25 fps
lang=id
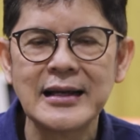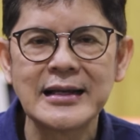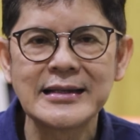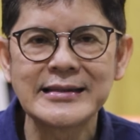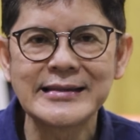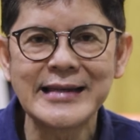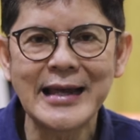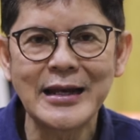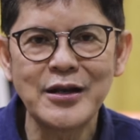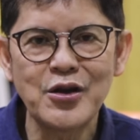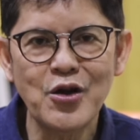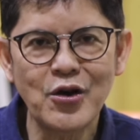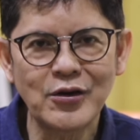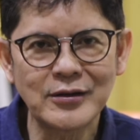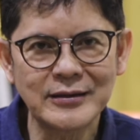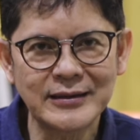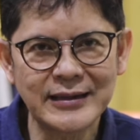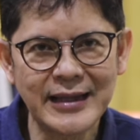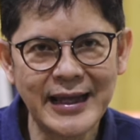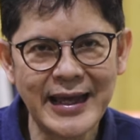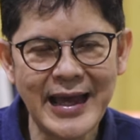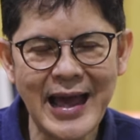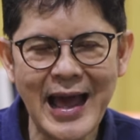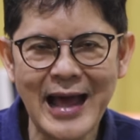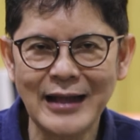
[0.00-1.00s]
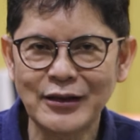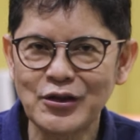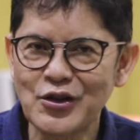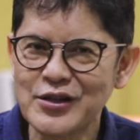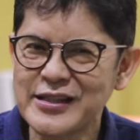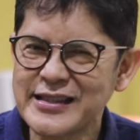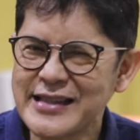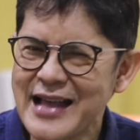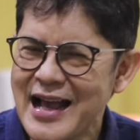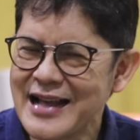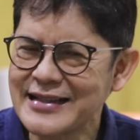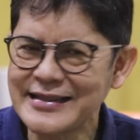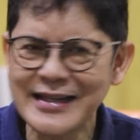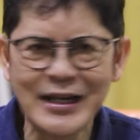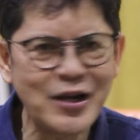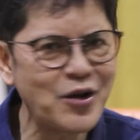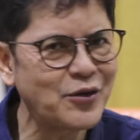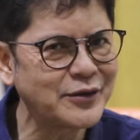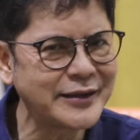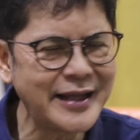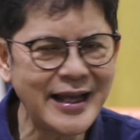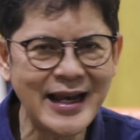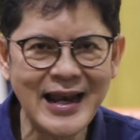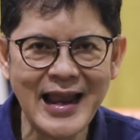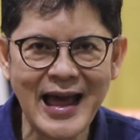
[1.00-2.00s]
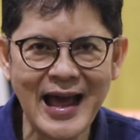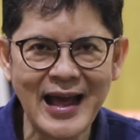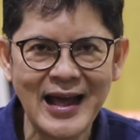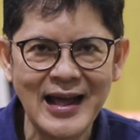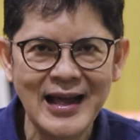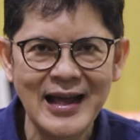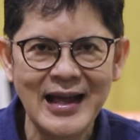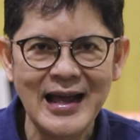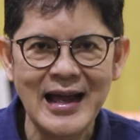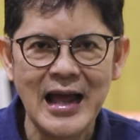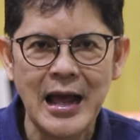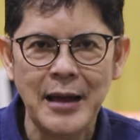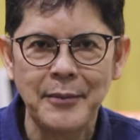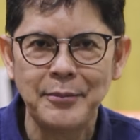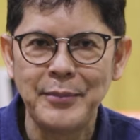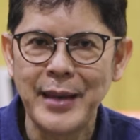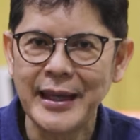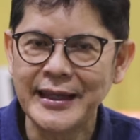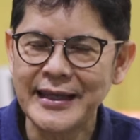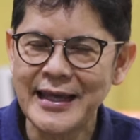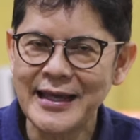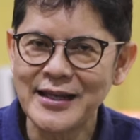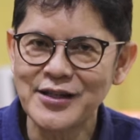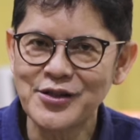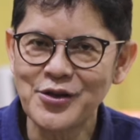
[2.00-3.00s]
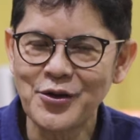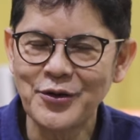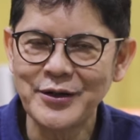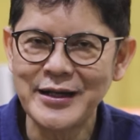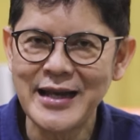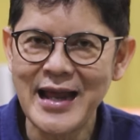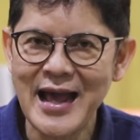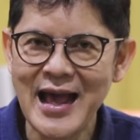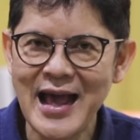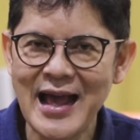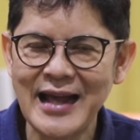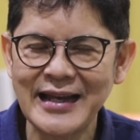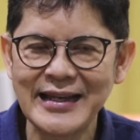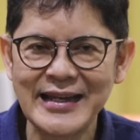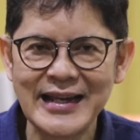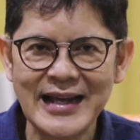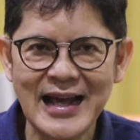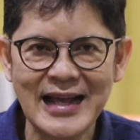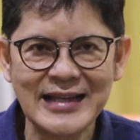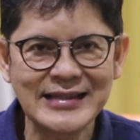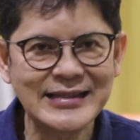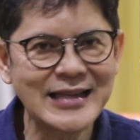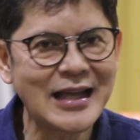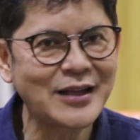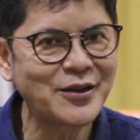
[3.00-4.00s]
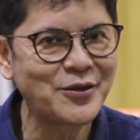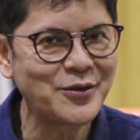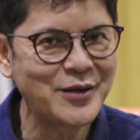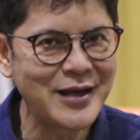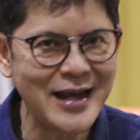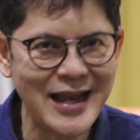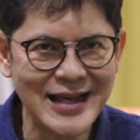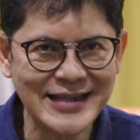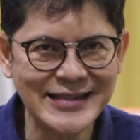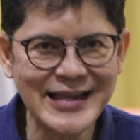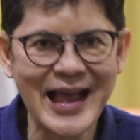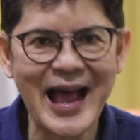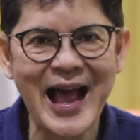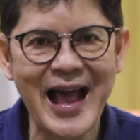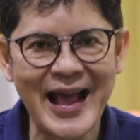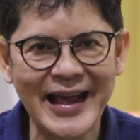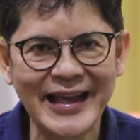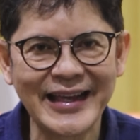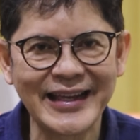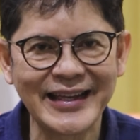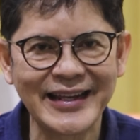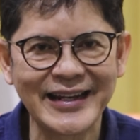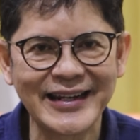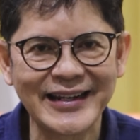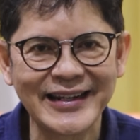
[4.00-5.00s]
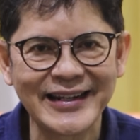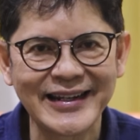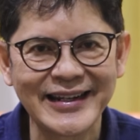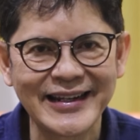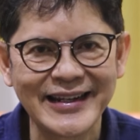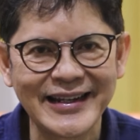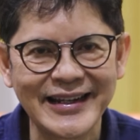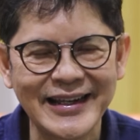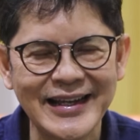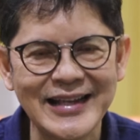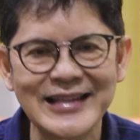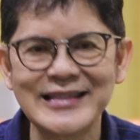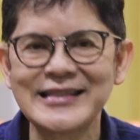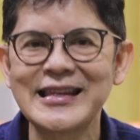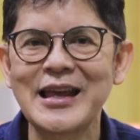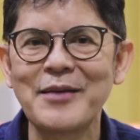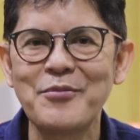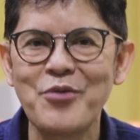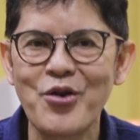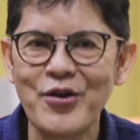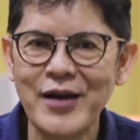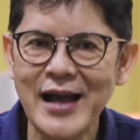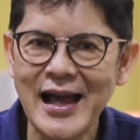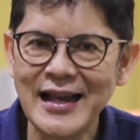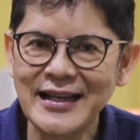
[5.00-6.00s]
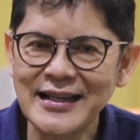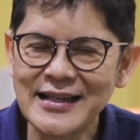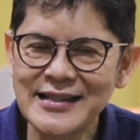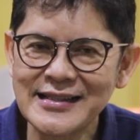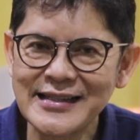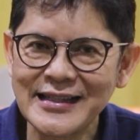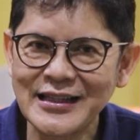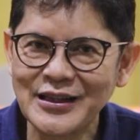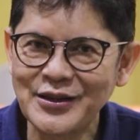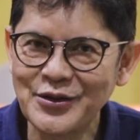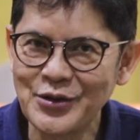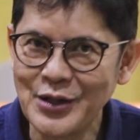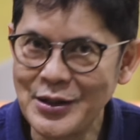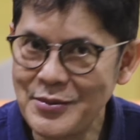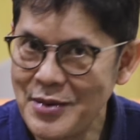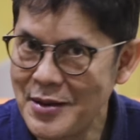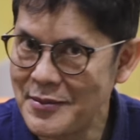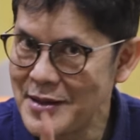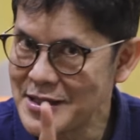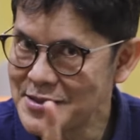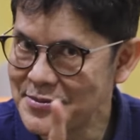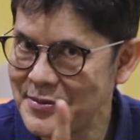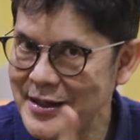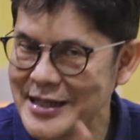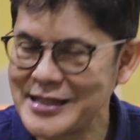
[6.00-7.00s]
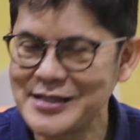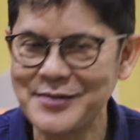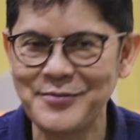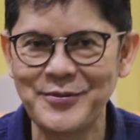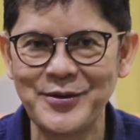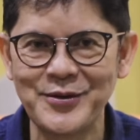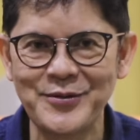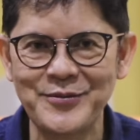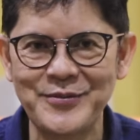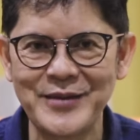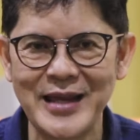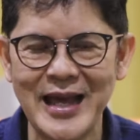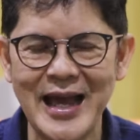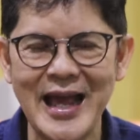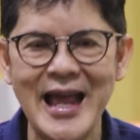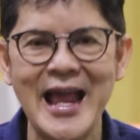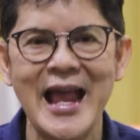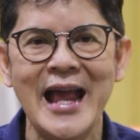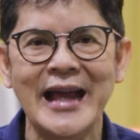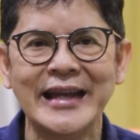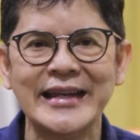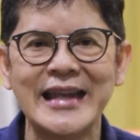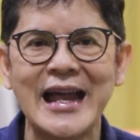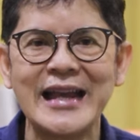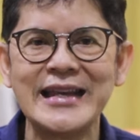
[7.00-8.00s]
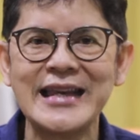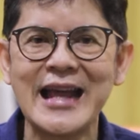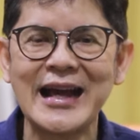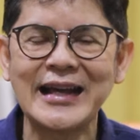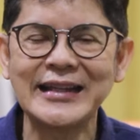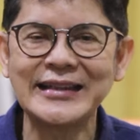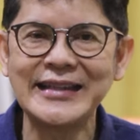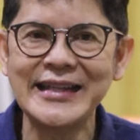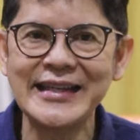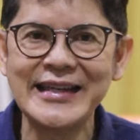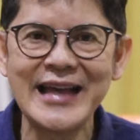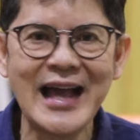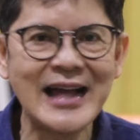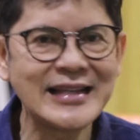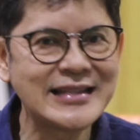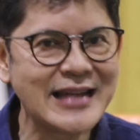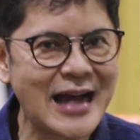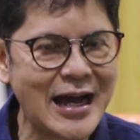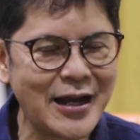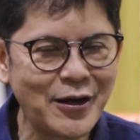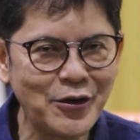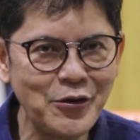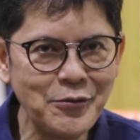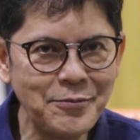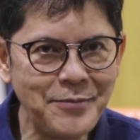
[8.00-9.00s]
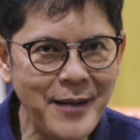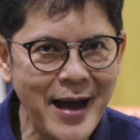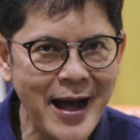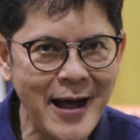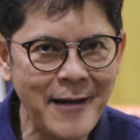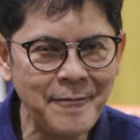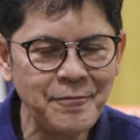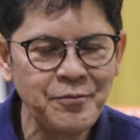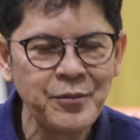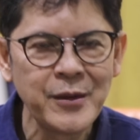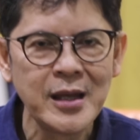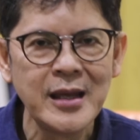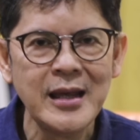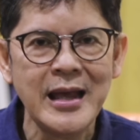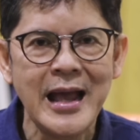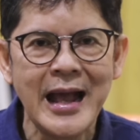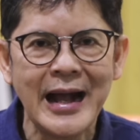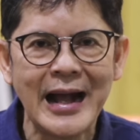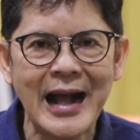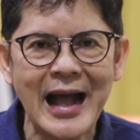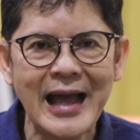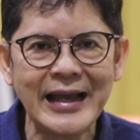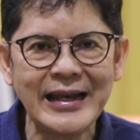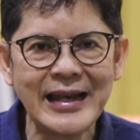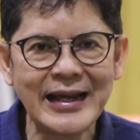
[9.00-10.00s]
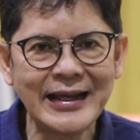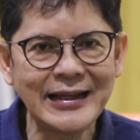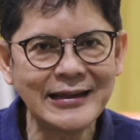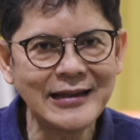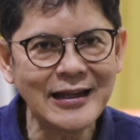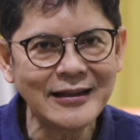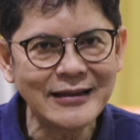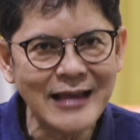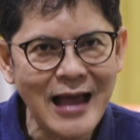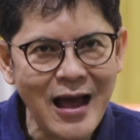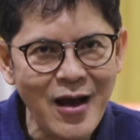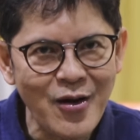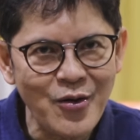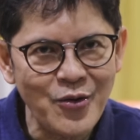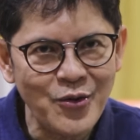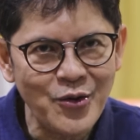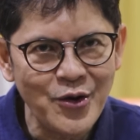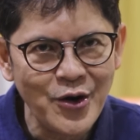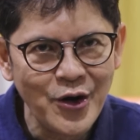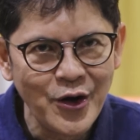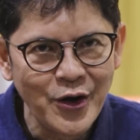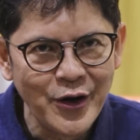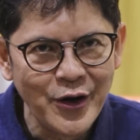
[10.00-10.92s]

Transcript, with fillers: sendok teh atau setengah sendok teh lah baking soda dengan satu gelas air cebokan ke situ 15 menit sebelumnya dan yang ketiga jangan lupa karena kita tahu